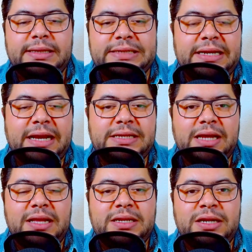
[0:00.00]
ثاني حاجه
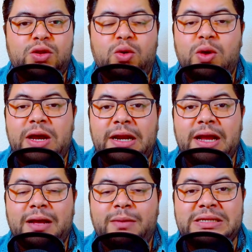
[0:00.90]
غادي نهضروا
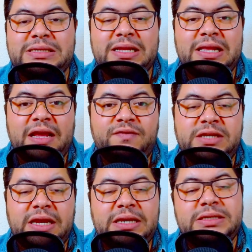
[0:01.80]
على منصه الاف
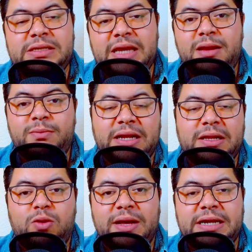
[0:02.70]
تي اكس كاين بعض
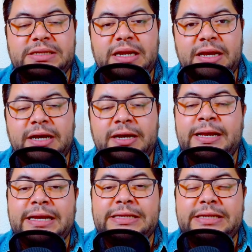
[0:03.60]
الخبرات عليها
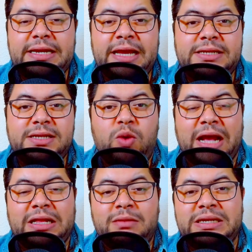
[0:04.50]
ثاني حاجه
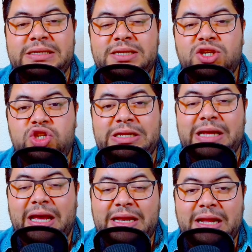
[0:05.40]
واحد المنصه
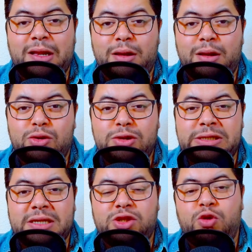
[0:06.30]
الجديده خدات
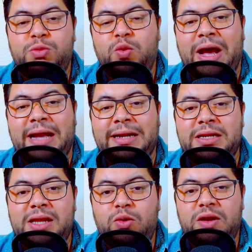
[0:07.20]
لوتوريزاسيون من واحد
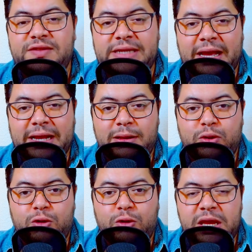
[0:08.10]
الدوله في الاتحاد
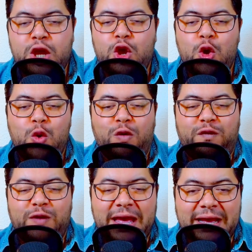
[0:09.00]
الاوروبي
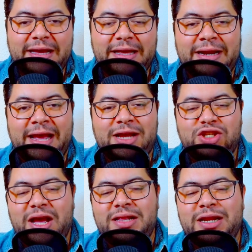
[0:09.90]
وفي اخر
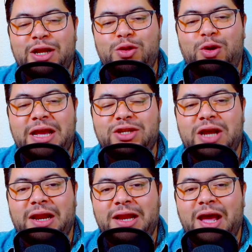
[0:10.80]
حاجه غادي نهضروا عليها ان
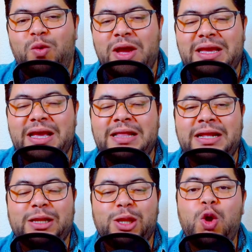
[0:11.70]
شاء الله وهي غادي
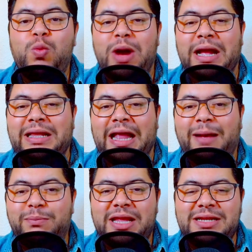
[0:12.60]
نعطيكم واحد
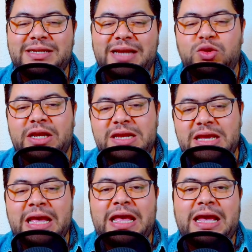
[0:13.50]
الابديت
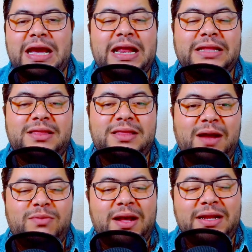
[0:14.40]
عاوتاني على
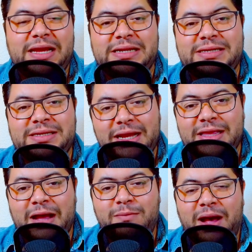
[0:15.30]
الدراما ديال
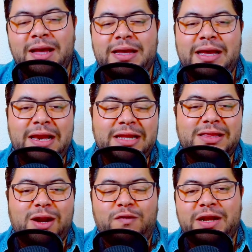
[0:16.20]
السيطامه اللي
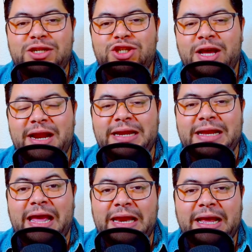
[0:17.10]
طراو في هاد الشهرين
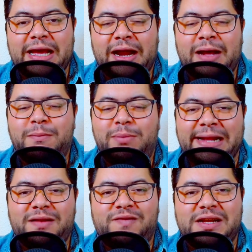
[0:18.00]
الاخرى
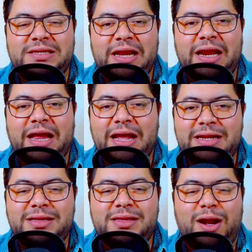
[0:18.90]
بعد الفاصل
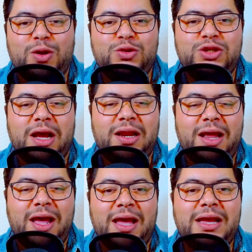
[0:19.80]
غادي نطرقوا ان شاء
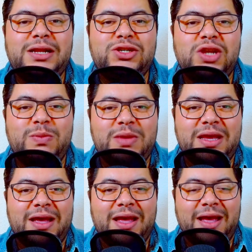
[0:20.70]
الله
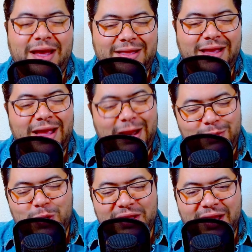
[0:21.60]
الجميع هاد
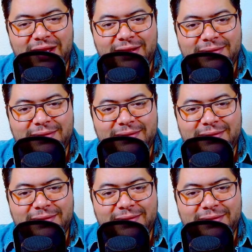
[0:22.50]
المواضيع